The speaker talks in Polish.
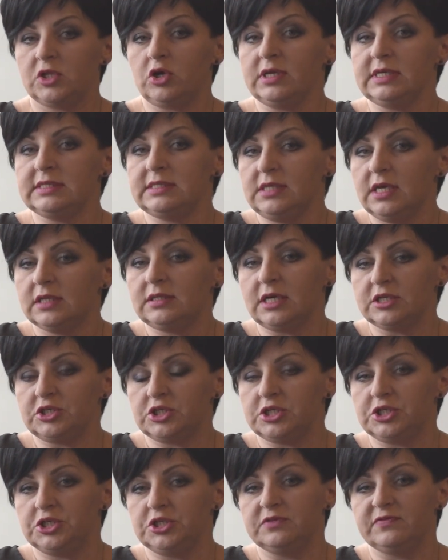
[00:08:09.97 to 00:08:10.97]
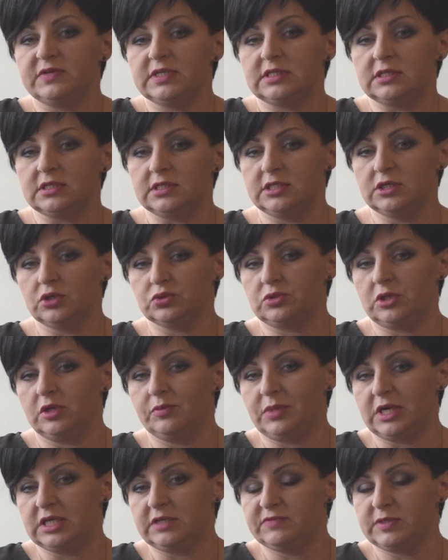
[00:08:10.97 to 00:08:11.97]
To jest jedna część inwestycji, o
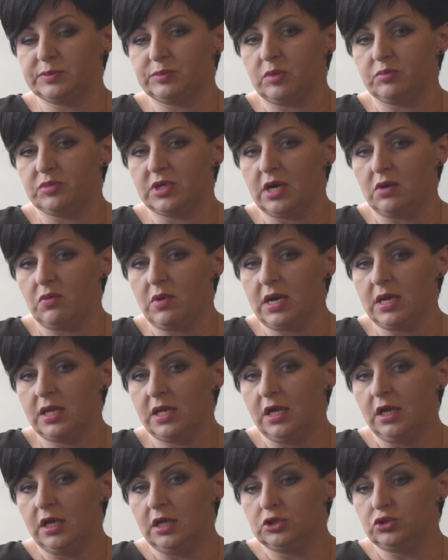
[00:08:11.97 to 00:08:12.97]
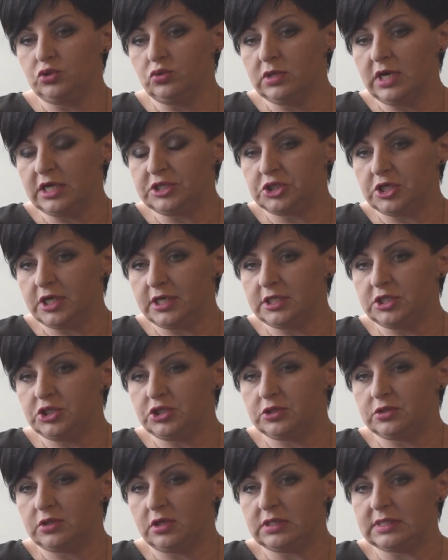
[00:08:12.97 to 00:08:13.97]
której Pani wspomniała. Druga
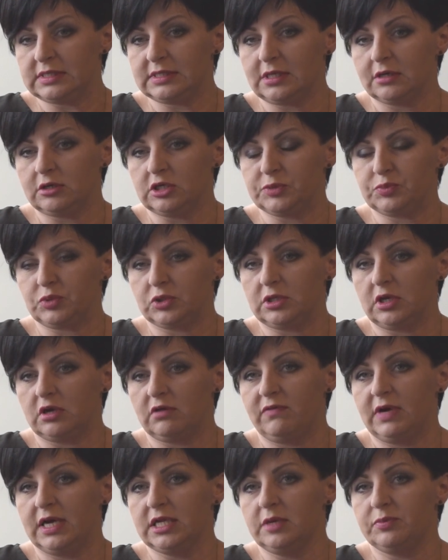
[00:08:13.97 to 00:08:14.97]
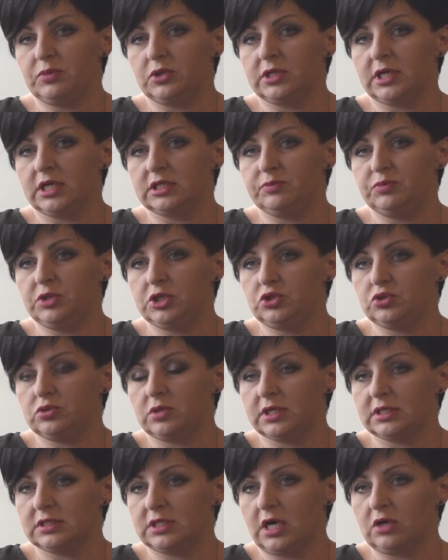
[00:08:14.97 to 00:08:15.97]
część to jest zagospodarowanie ponad 5
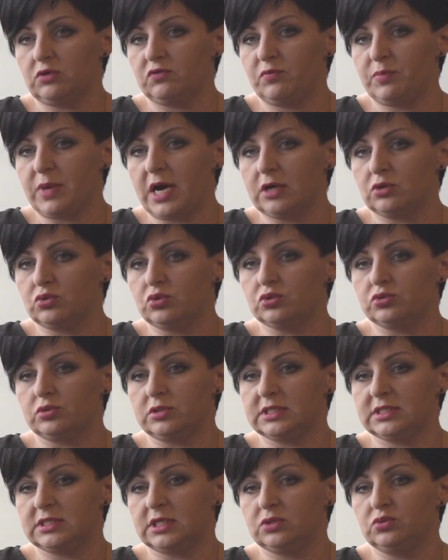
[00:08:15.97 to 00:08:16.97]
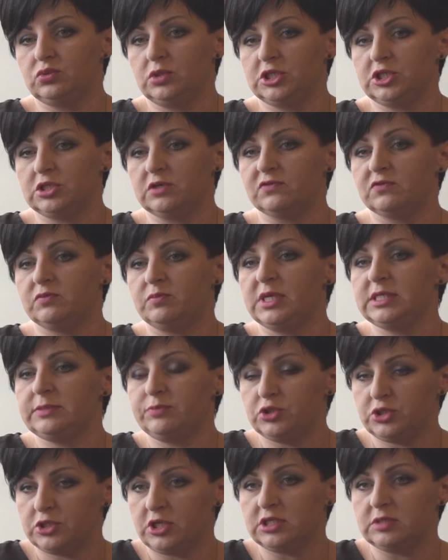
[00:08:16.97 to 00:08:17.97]
hektarów parku, który znajduje się w
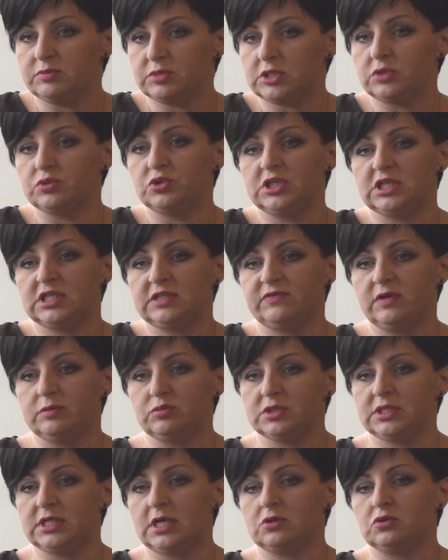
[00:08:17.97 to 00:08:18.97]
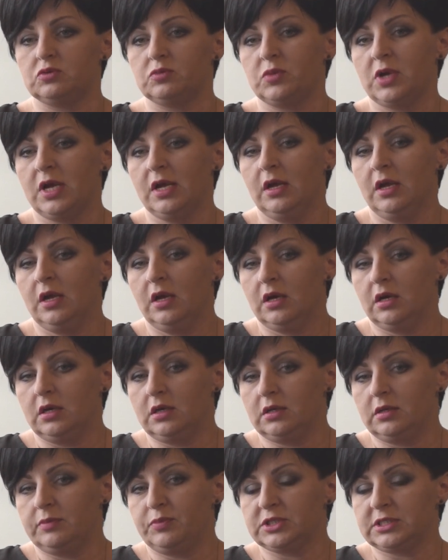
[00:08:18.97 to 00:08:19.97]
bezpośrednim sąsiedztwie muzeum.
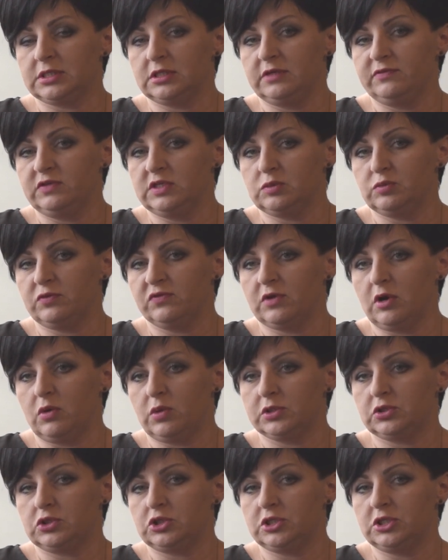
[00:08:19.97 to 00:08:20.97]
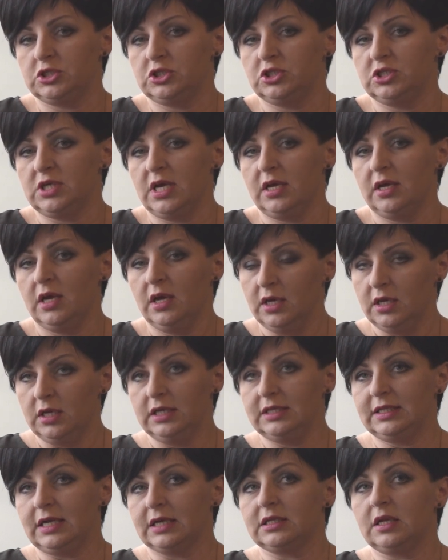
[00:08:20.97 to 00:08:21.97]
E, pozytywizmu w Gołodczyźnie
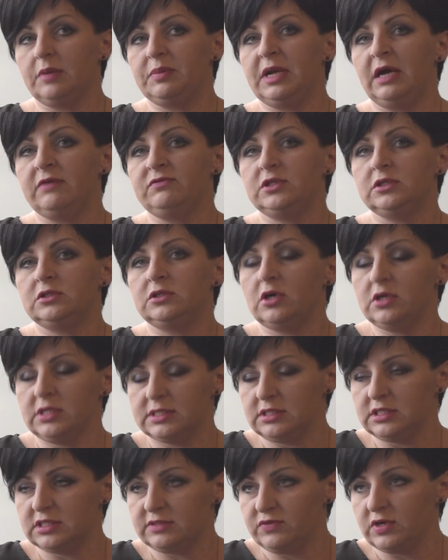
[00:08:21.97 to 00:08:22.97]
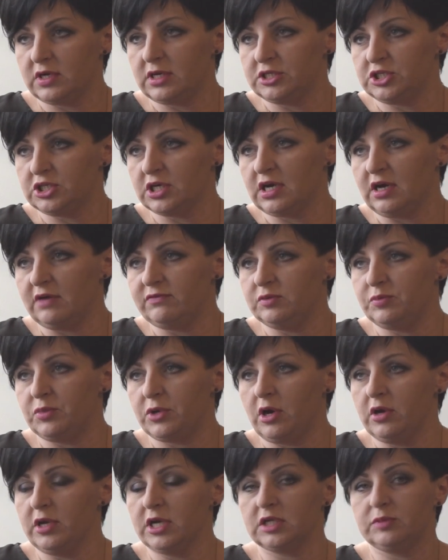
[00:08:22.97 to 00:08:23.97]
i tak naprawdę to jest niezwykle ciekawy
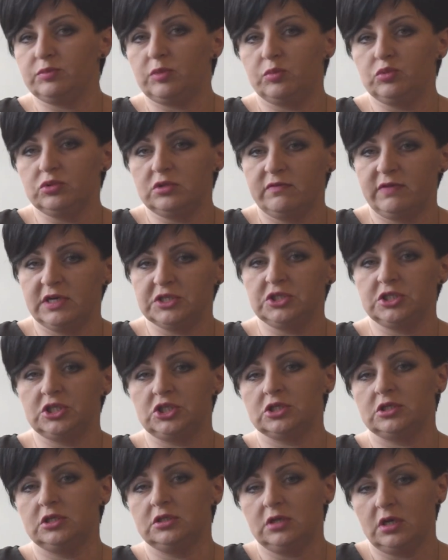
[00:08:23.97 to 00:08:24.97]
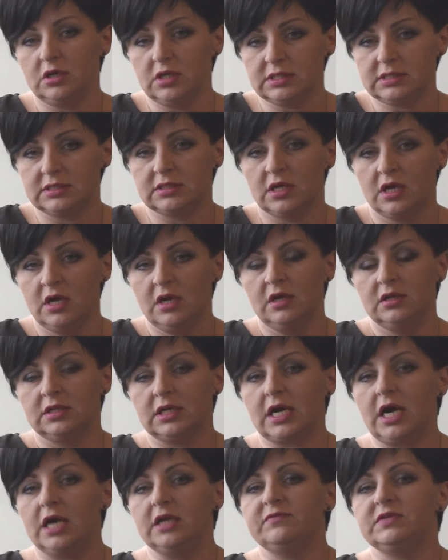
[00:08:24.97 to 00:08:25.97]
projekt, bo budowa ścieżki to jest
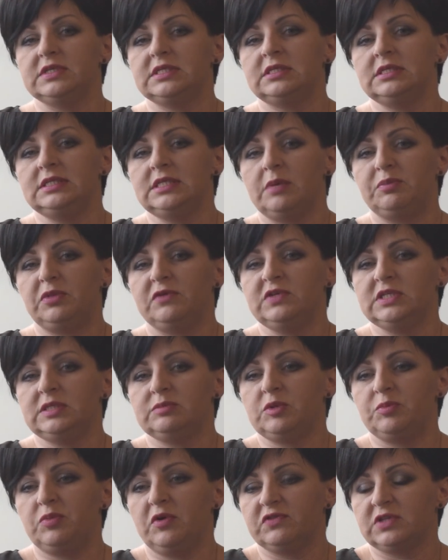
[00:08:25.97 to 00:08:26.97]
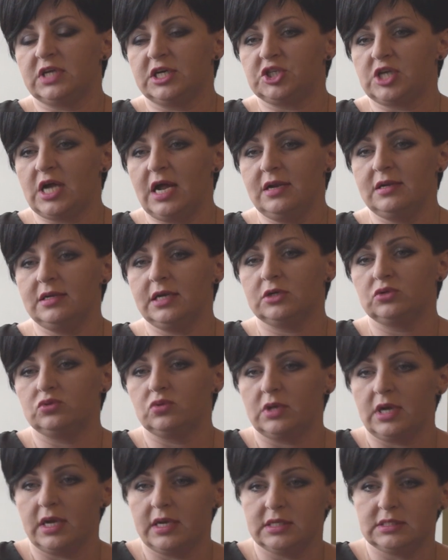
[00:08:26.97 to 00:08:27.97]
taka inwestycja powiedzmy powtarzalna,
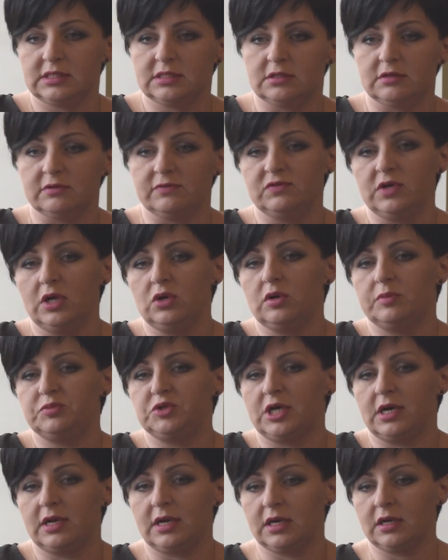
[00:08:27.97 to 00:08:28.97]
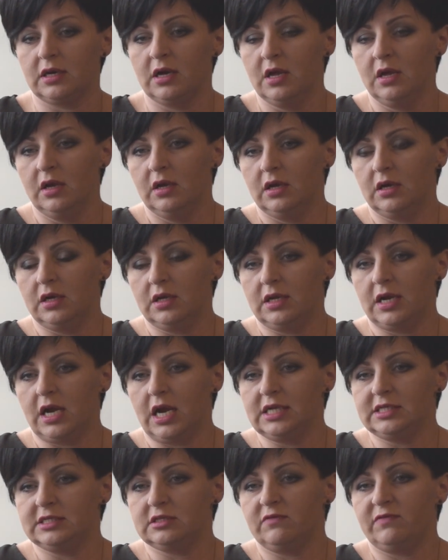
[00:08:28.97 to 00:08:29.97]
która jest w wielu obszarach e,
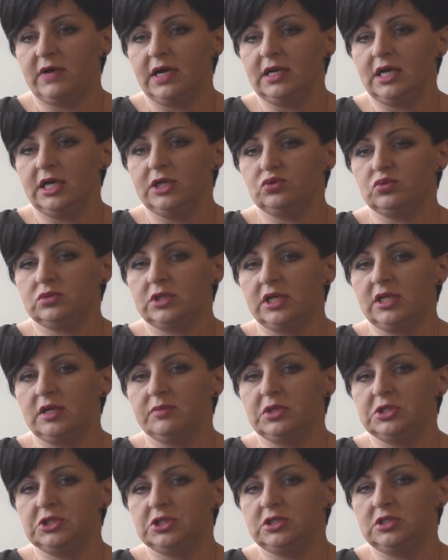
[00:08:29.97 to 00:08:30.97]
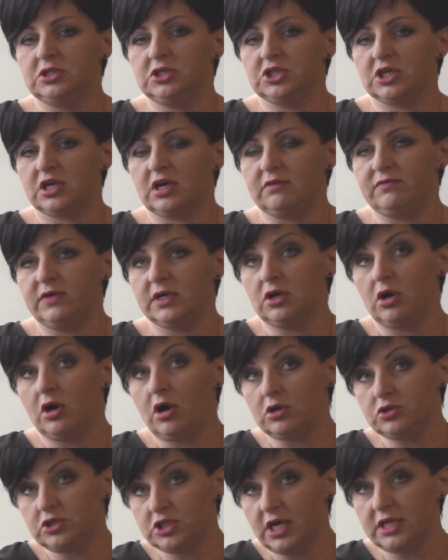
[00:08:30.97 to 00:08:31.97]
realizowana i tutaj nie będzie nic ciekawego,
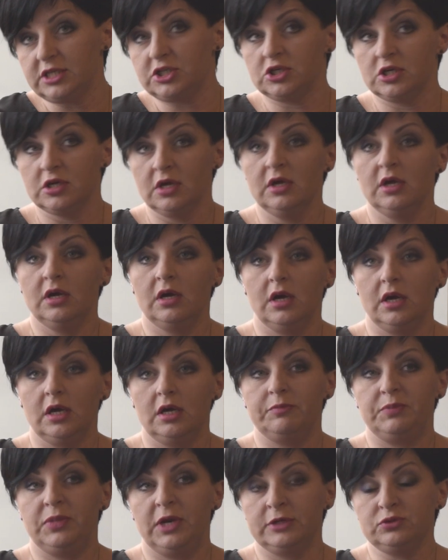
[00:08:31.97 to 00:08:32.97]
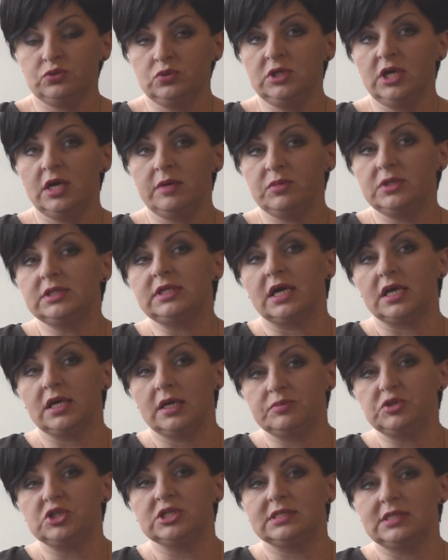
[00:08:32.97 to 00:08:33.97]
chociaż e, planujemy
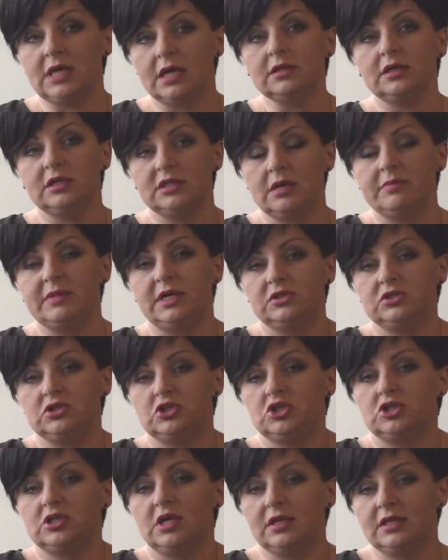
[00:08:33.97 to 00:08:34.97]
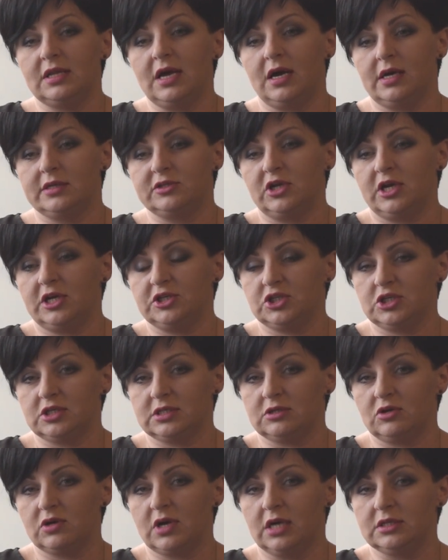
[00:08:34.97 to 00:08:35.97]
takie przystanki tematyczne na
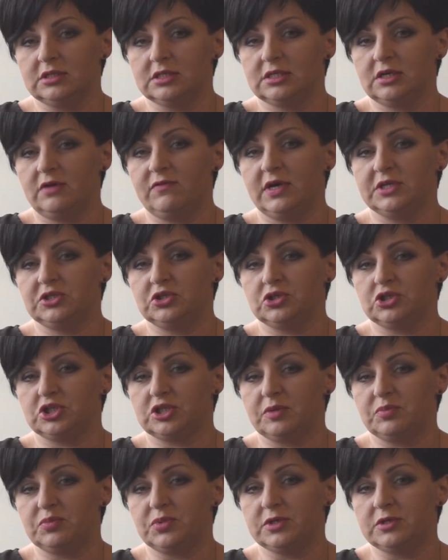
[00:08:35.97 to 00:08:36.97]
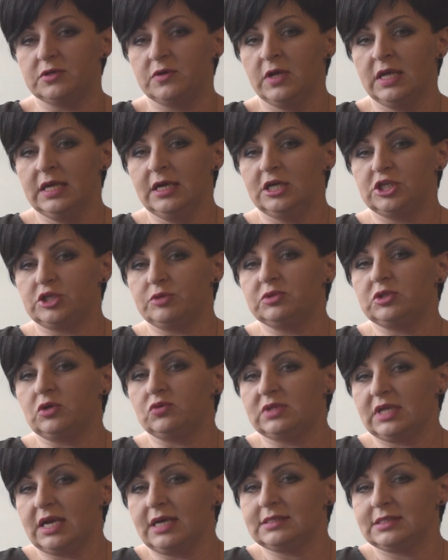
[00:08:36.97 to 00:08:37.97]
trasie zorganizować, żeby, żeby
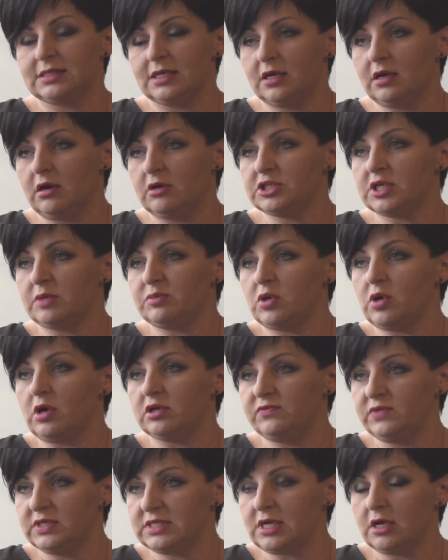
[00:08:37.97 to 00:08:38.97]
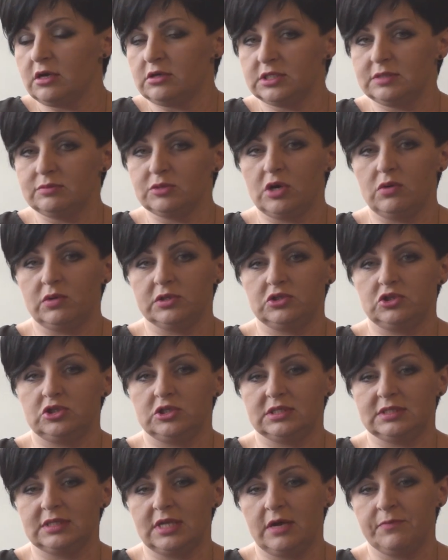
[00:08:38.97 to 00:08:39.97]
tą trasę osobom odwiedzającym
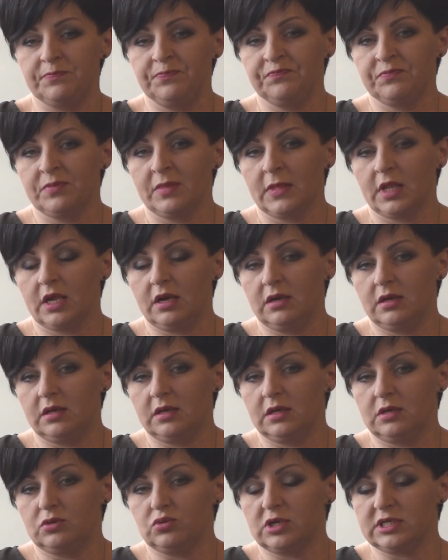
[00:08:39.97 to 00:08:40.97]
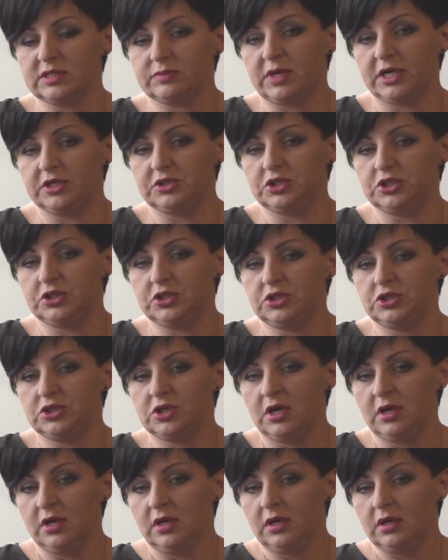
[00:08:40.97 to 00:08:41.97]
Gołodczyznę
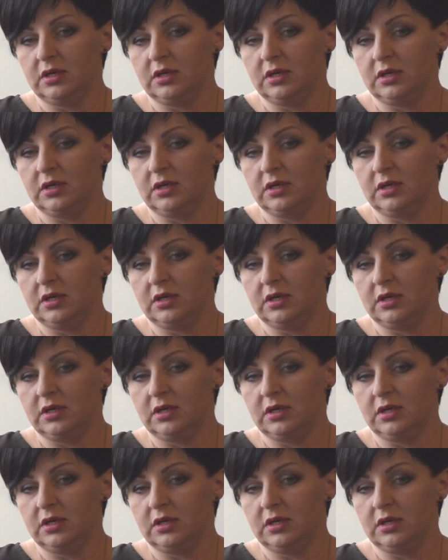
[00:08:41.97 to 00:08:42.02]
urozmaicić.